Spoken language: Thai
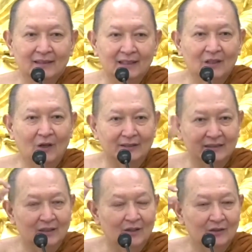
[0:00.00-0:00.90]
ถ้าถอด
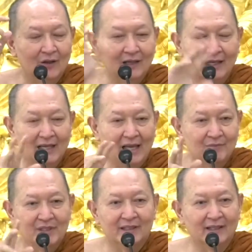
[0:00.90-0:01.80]
จิตออกนอกร่างกาย
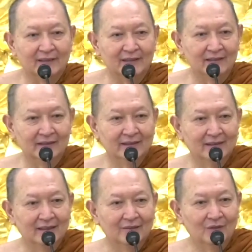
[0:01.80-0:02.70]
ผิดทันทีเลย
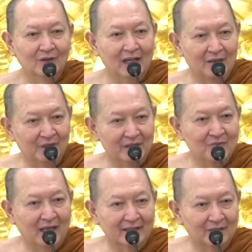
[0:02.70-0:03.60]
เพราะการปฏิ
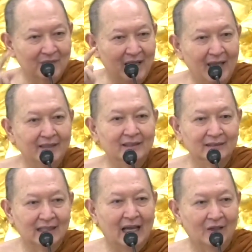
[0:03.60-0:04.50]
บัติเนี่ยไม่ให้เกิน
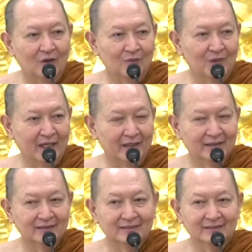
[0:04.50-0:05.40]
กายออกไป
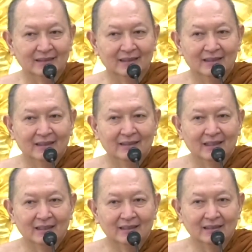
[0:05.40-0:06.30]
นะ
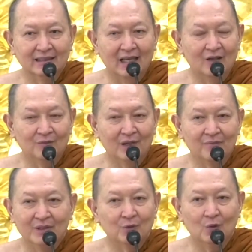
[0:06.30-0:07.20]
ถ้าเกินกายออกไปไม่